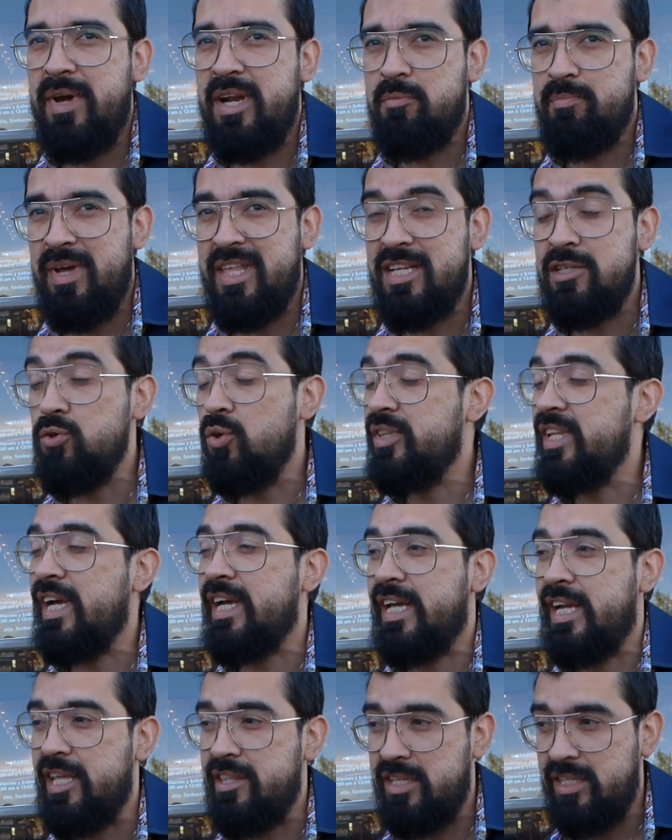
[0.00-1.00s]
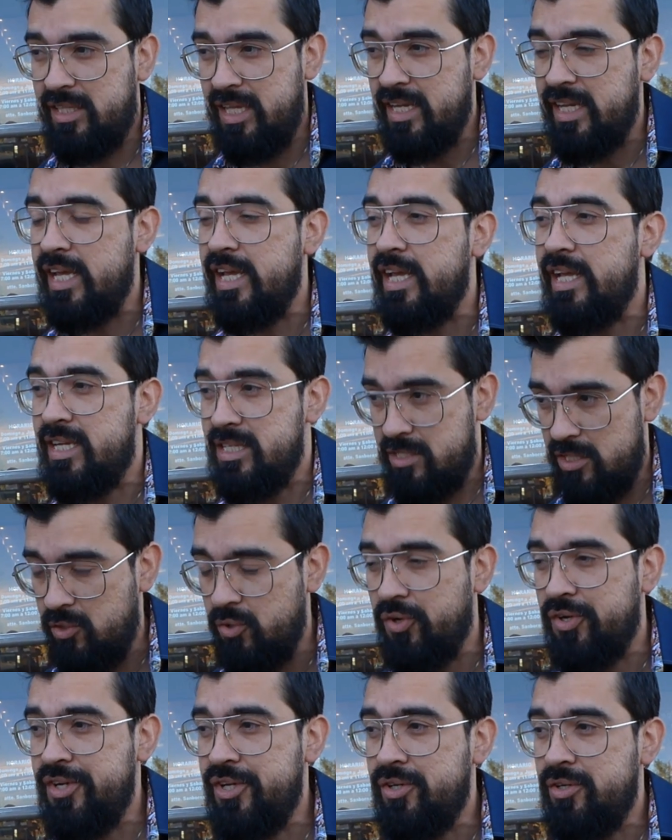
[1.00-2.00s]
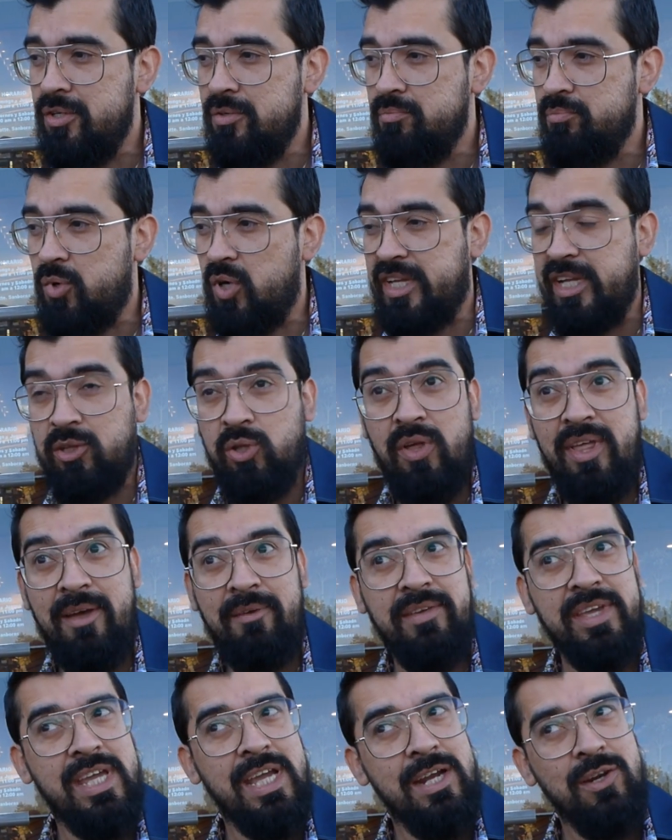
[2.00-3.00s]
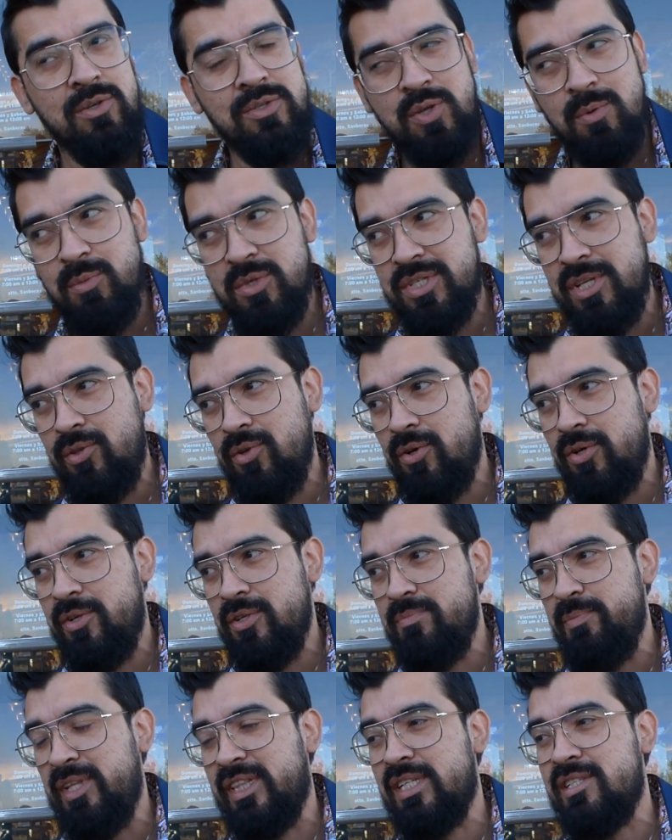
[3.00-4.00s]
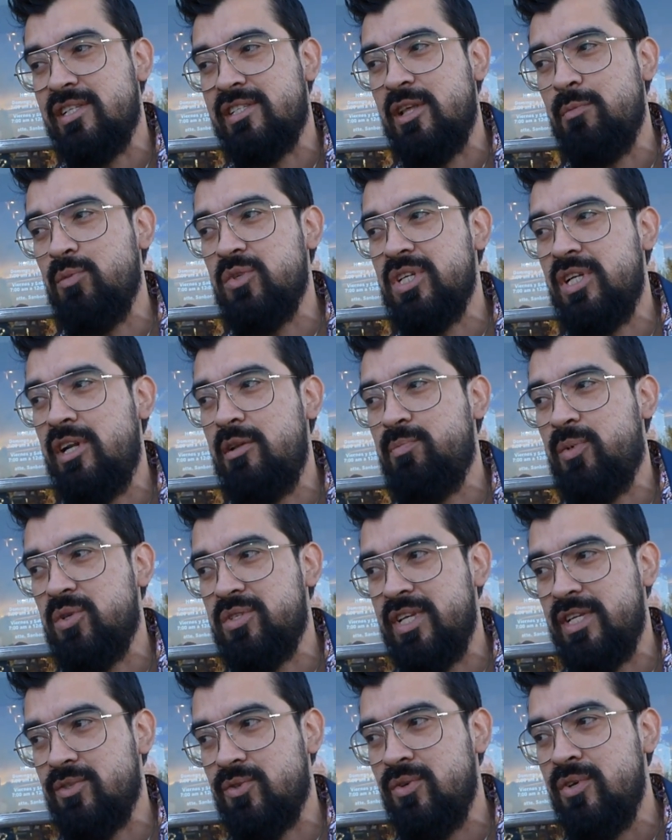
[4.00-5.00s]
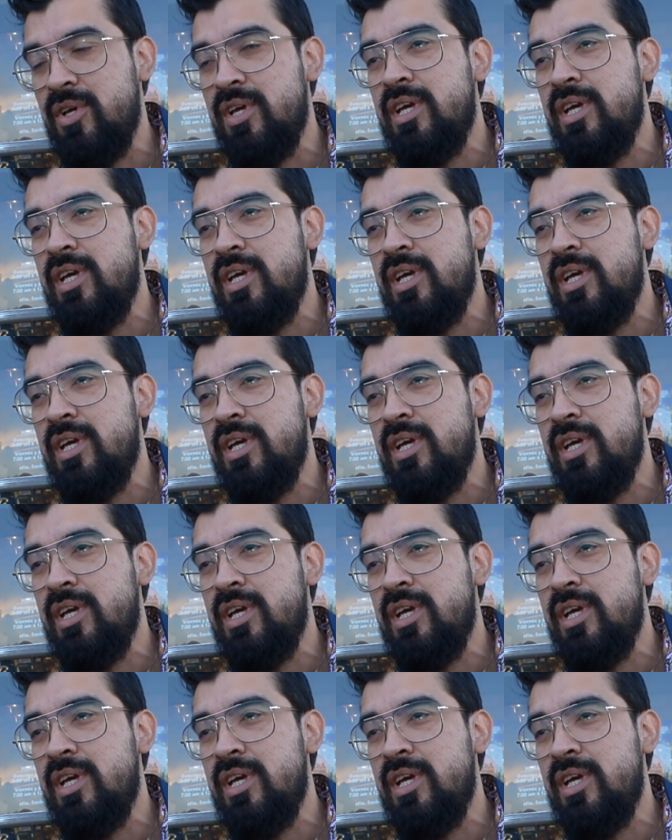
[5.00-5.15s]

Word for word: para padres donde acredita que eres idóneo, porque todavía no somos idóneos mientras estemos en el proceso.